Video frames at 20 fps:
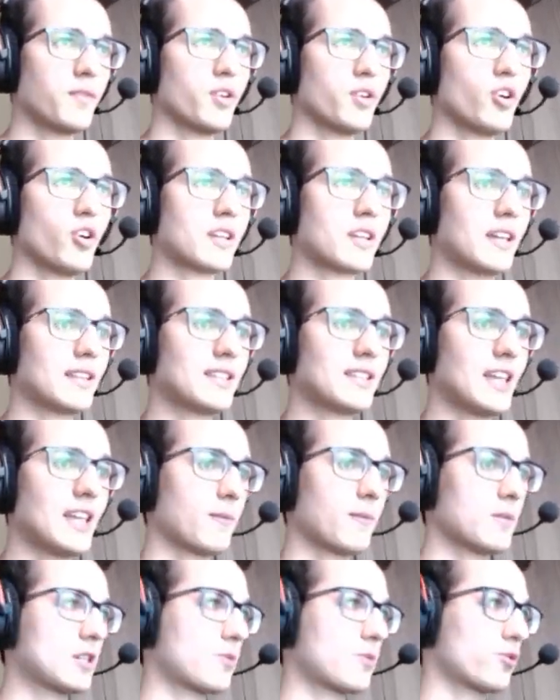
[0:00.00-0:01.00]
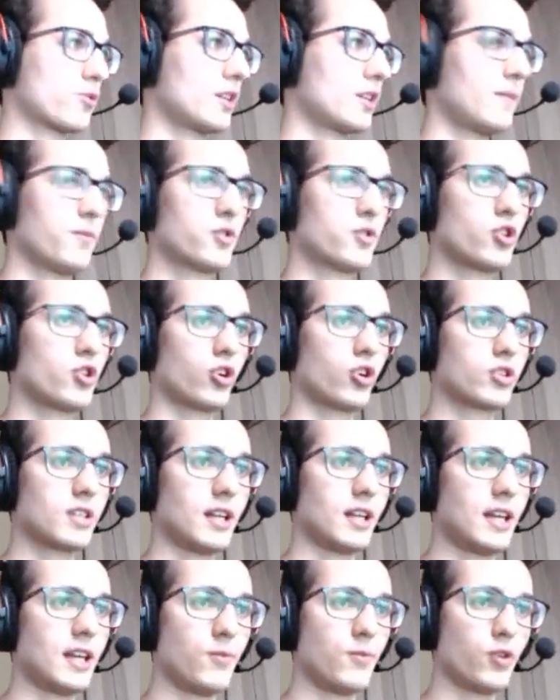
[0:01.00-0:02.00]
Okey tekmiş burada. Çok güzel.
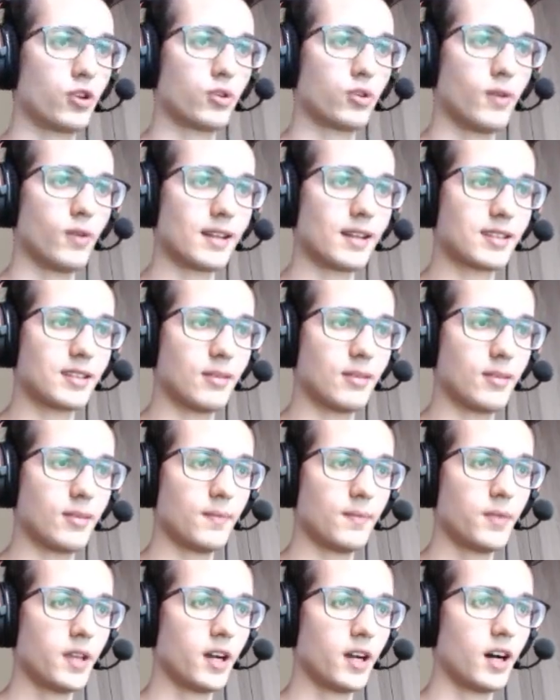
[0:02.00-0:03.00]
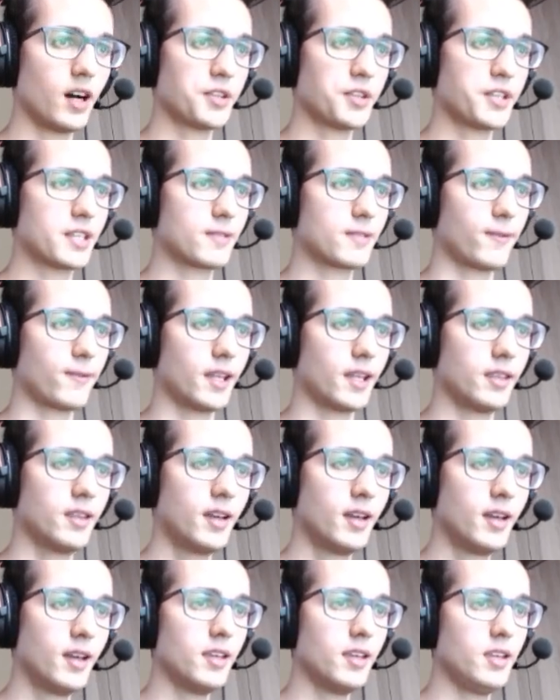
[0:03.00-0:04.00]
M4'ü vardı değil mi? 6x falan.
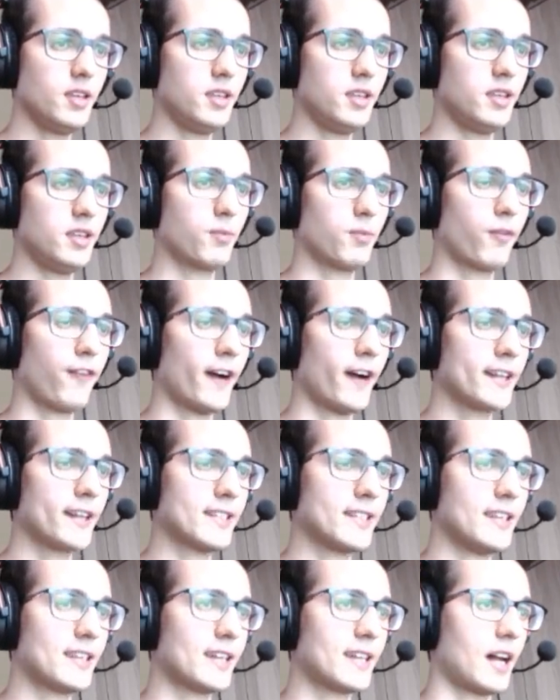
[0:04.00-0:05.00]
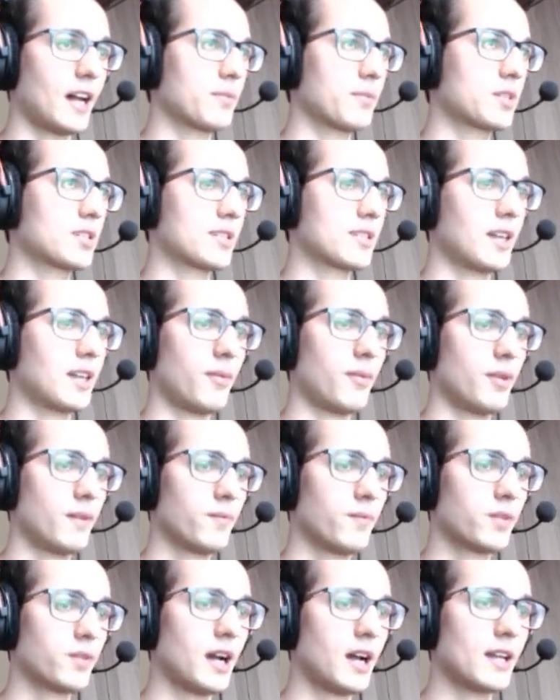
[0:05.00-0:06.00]
İyi iyi. Bu fight iyi ki almışız abi.
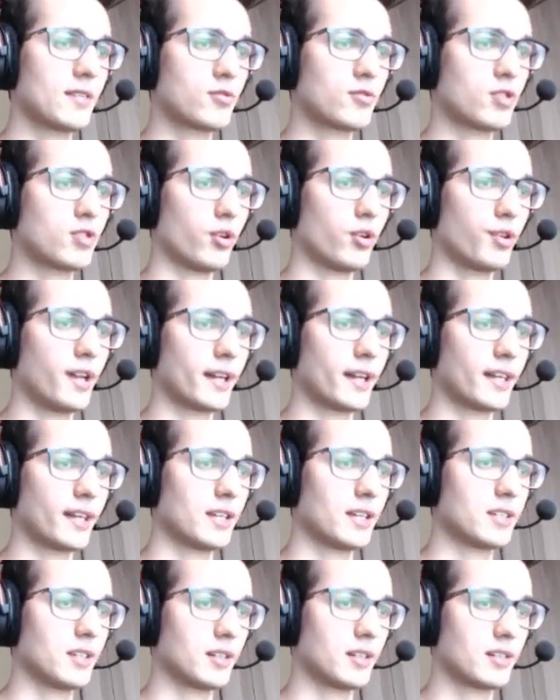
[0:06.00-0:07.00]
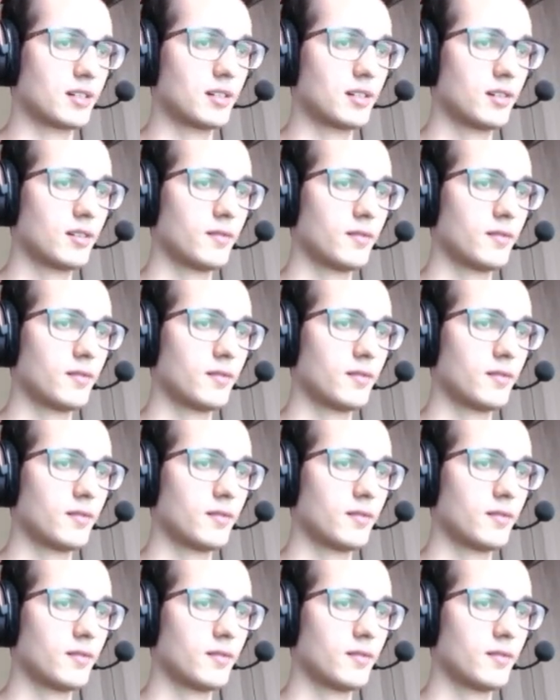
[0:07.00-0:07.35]
Gayet güzel oldu arkadaşlar.